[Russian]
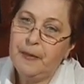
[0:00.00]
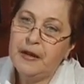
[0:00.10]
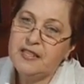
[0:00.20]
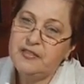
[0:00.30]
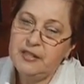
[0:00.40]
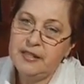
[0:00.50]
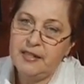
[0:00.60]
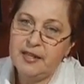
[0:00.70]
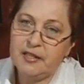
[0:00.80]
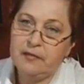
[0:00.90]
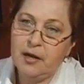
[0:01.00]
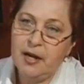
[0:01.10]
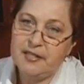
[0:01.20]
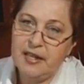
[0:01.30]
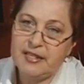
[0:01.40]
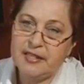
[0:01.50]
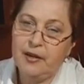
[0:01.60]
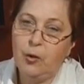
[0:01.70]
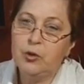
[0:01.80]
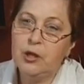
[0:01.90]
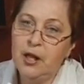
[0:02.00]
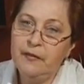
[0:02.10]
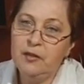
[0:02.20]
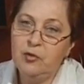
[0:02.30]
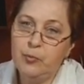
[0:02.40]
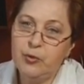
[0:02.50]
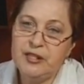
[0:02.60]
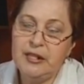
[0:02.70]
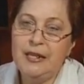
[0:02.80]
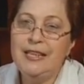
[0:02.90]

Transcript: развития сельского хозяйства от главного пути